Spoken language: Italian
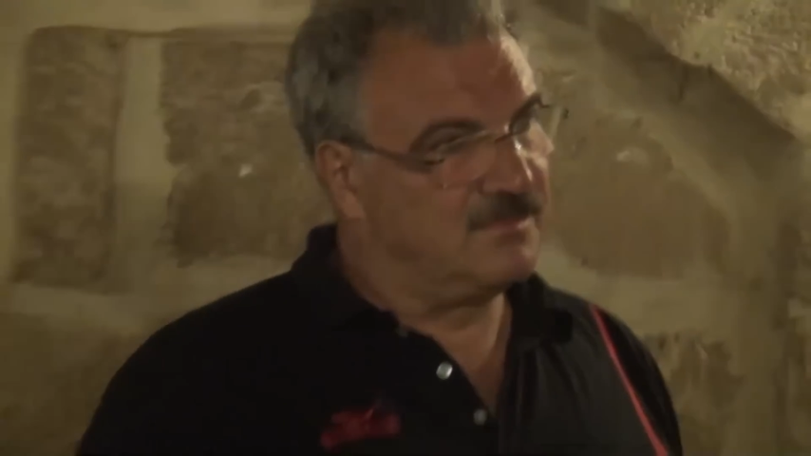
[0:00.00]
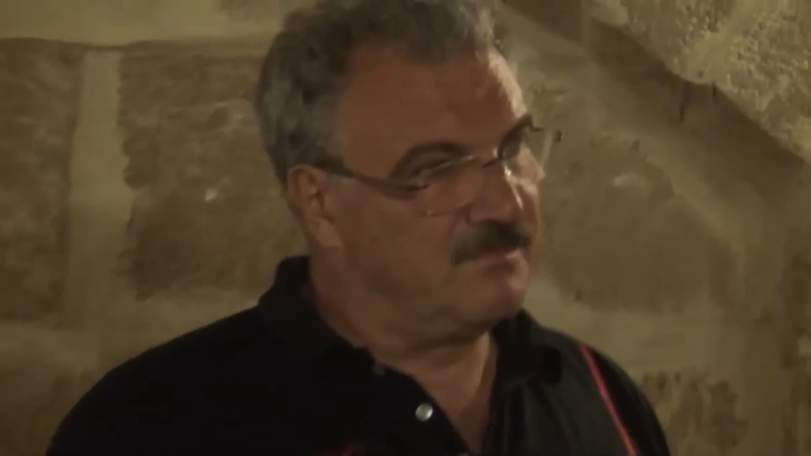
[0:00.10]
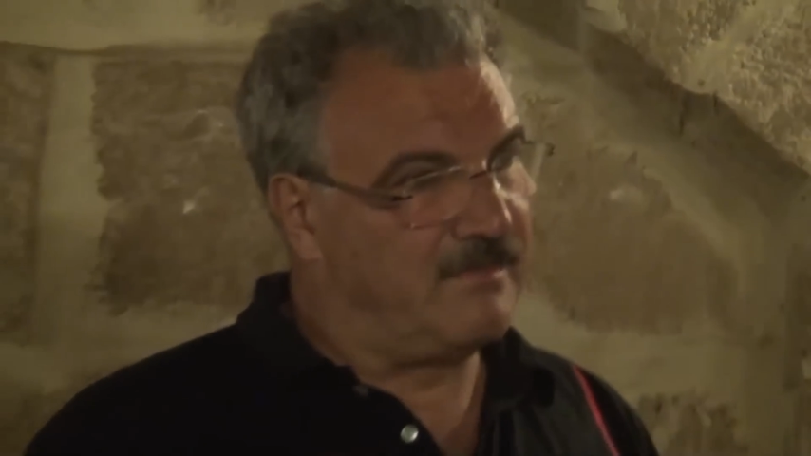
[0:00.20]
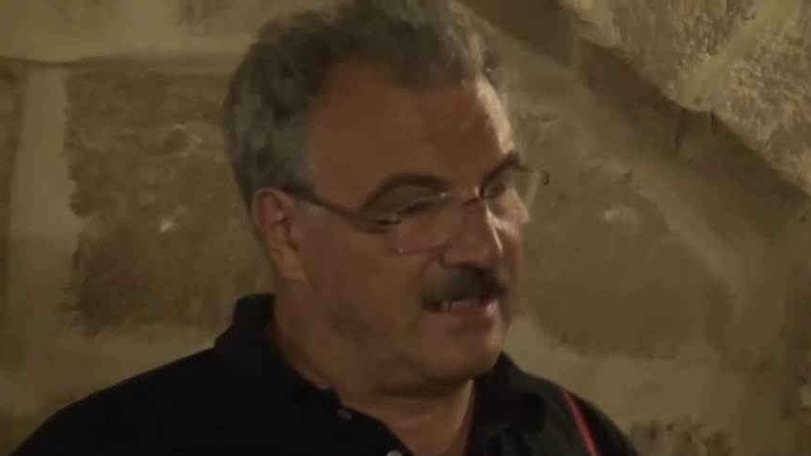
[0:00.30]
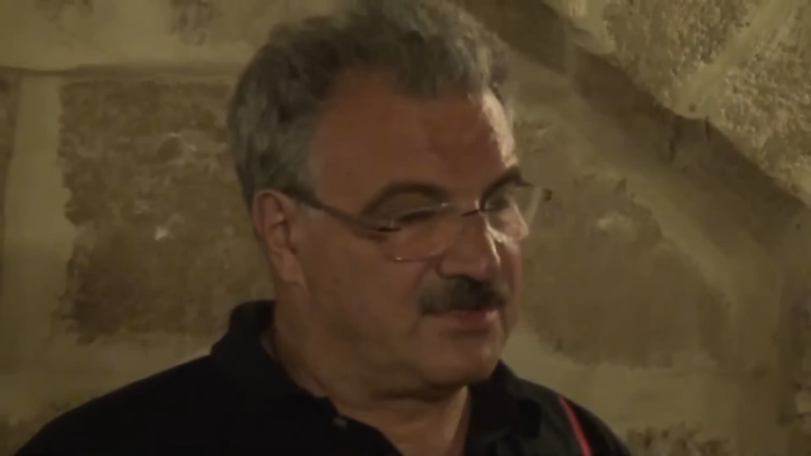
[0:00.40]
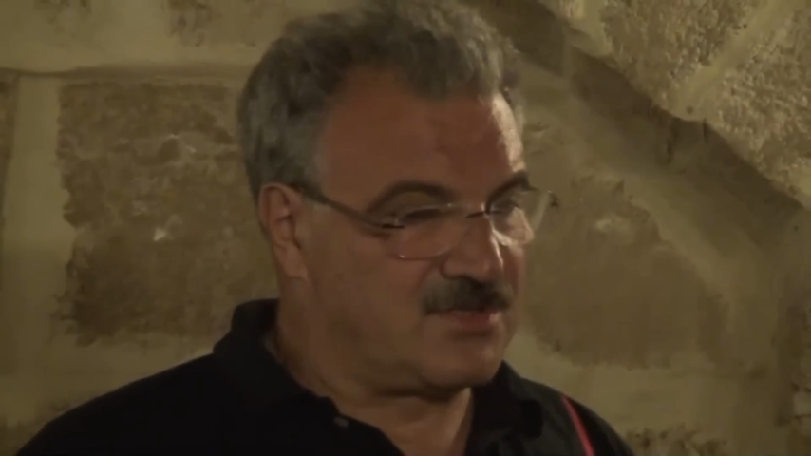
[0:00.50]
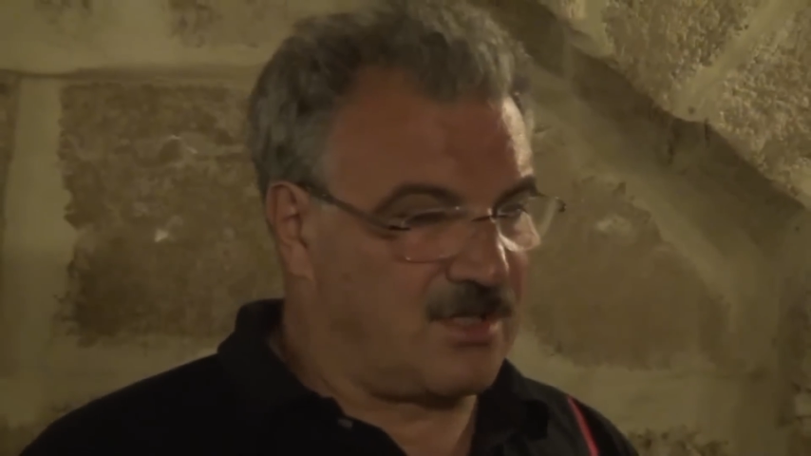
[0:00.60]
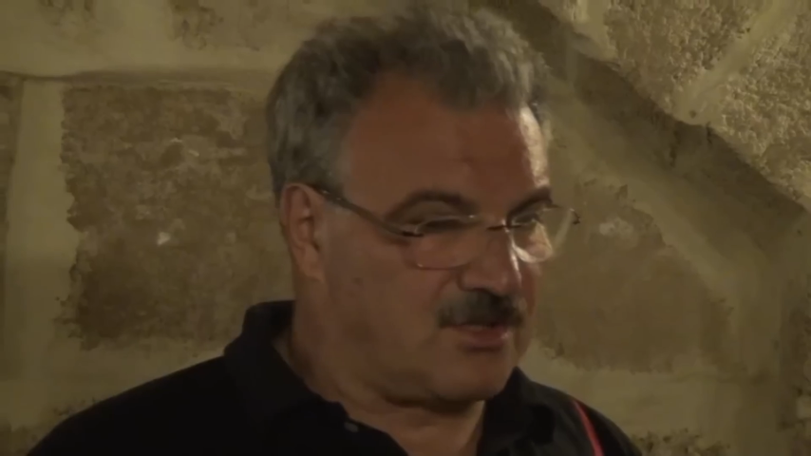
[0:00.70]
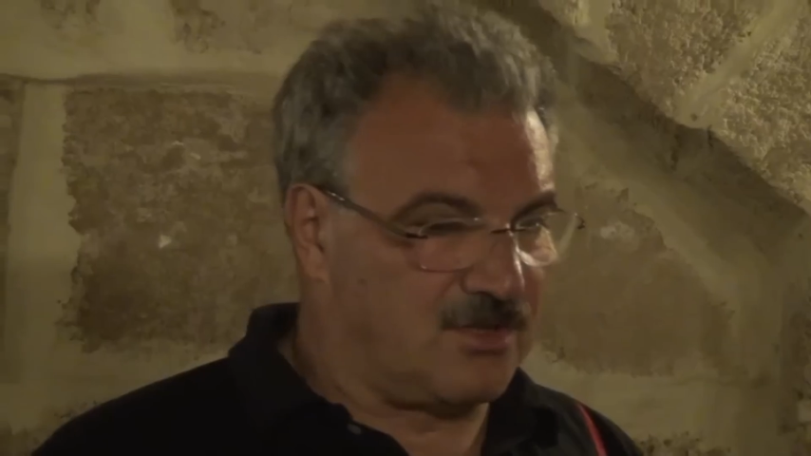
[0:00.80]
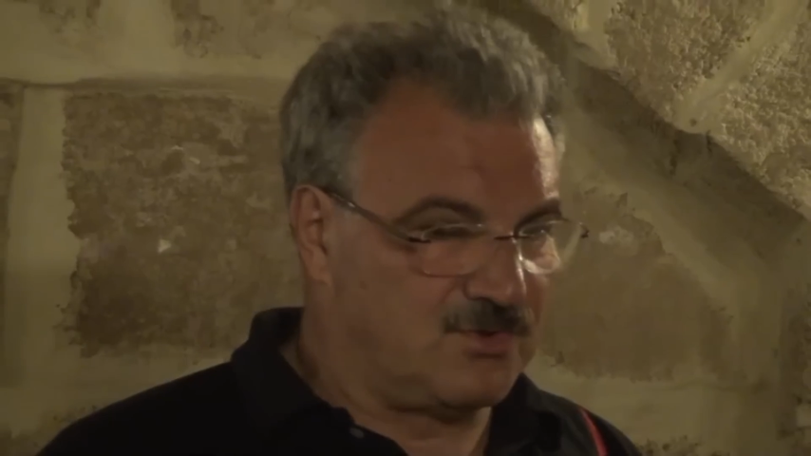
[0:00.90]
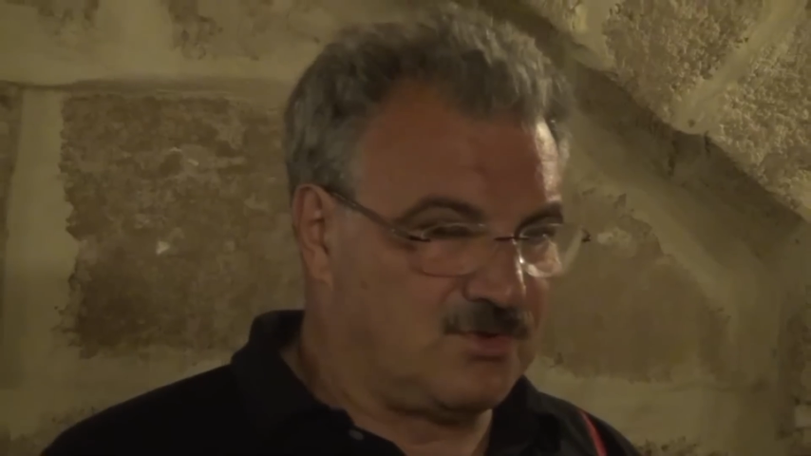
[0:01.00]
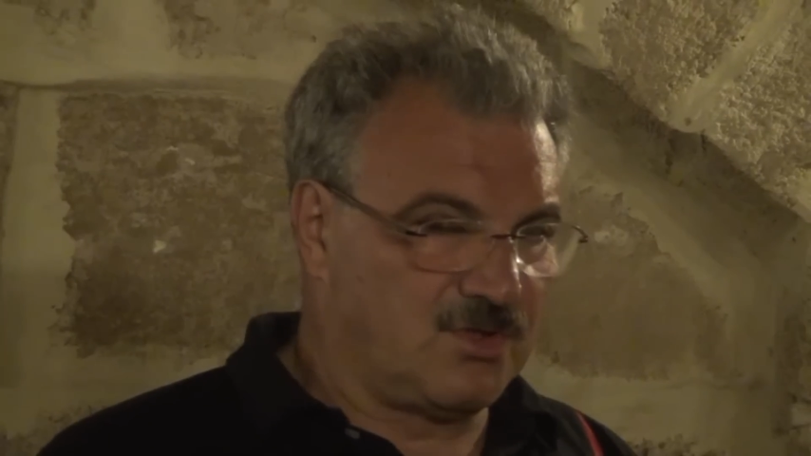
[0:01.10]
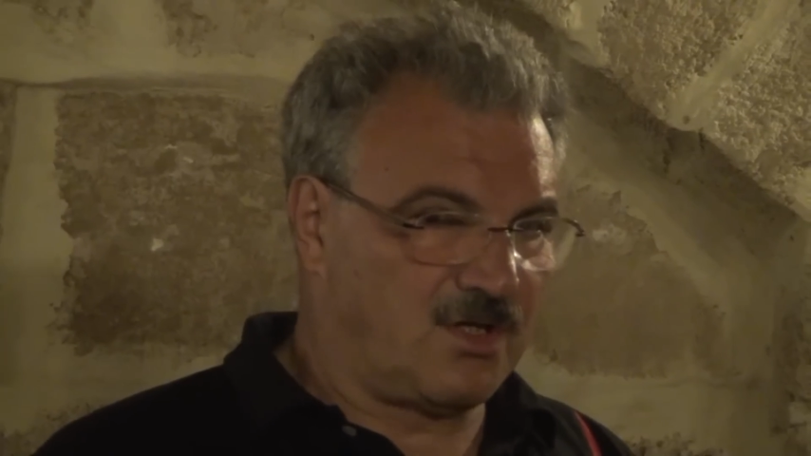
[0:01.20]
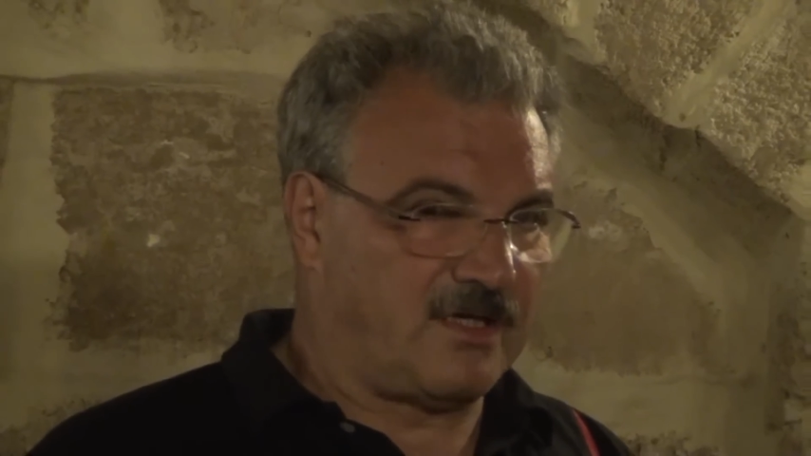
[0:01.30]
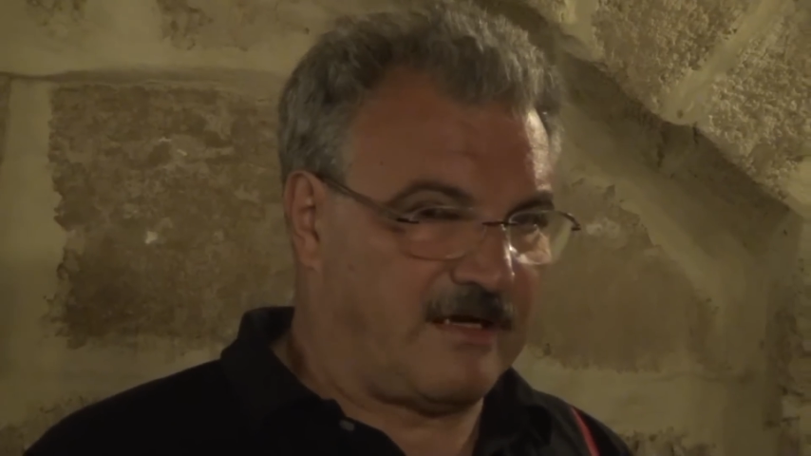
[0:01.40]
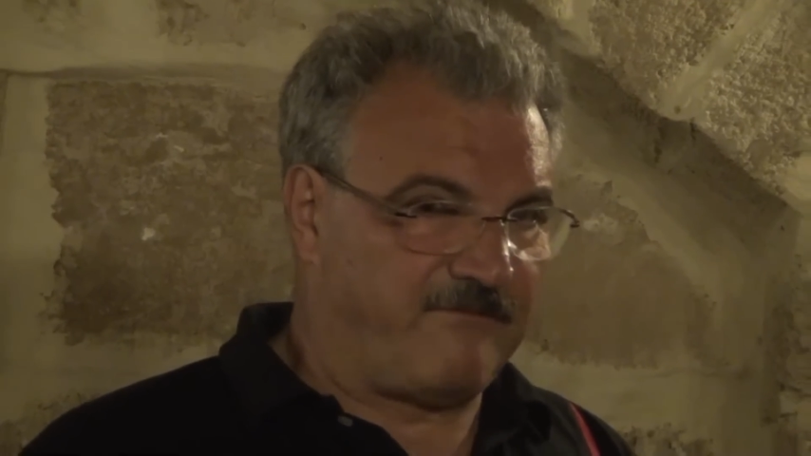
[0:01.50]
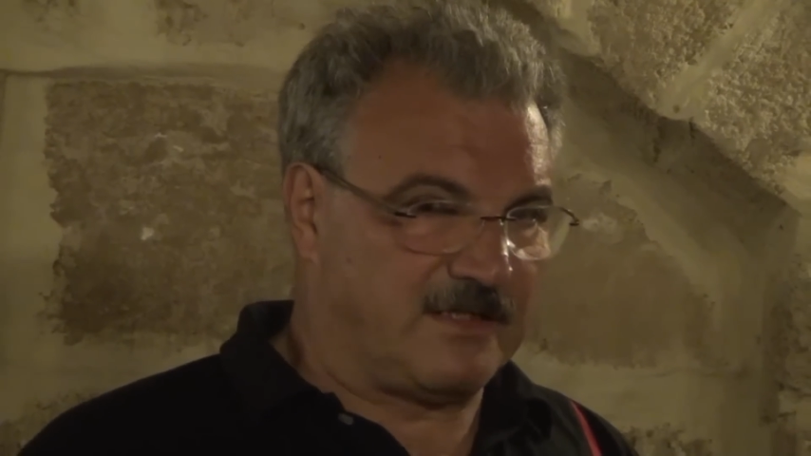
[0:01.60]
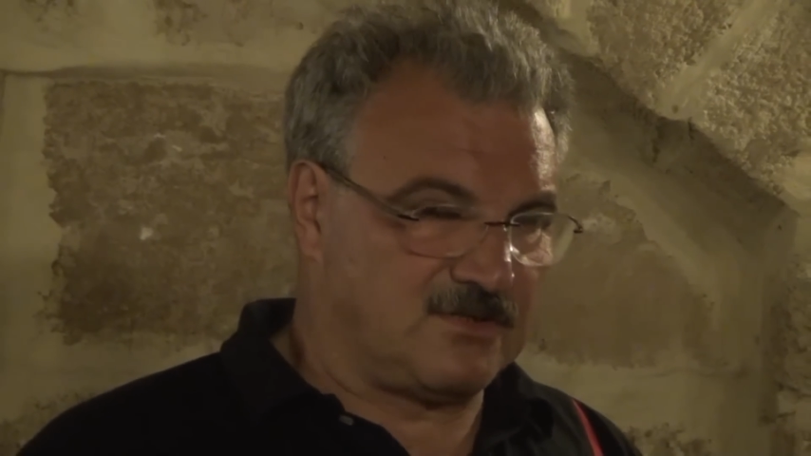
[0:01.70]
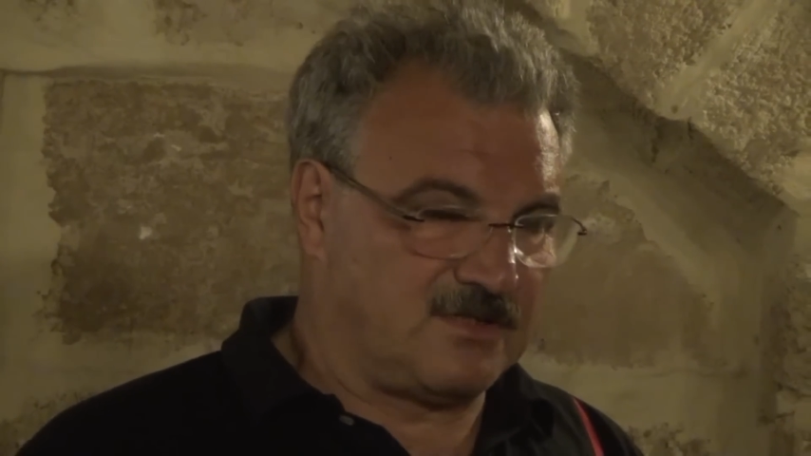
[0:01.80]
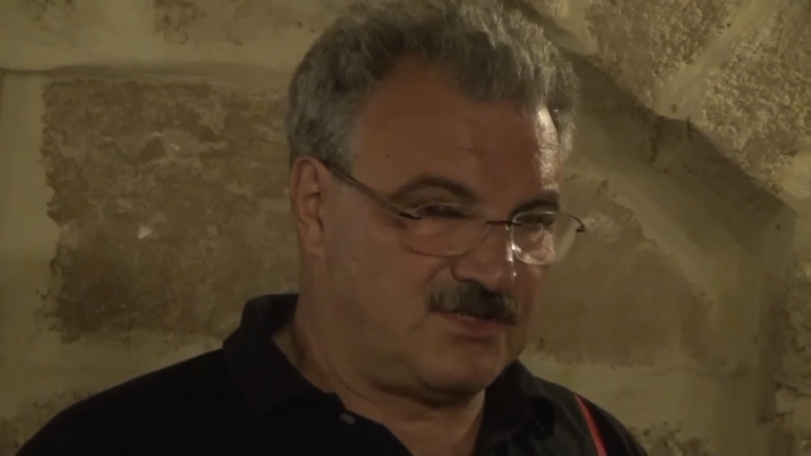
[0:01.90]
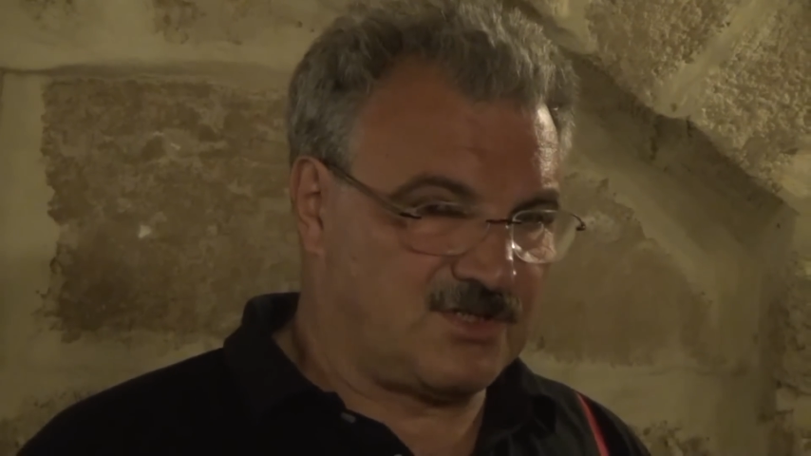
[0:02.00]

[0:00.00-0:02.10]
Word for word: un bello zoccolo duro che era fatto dai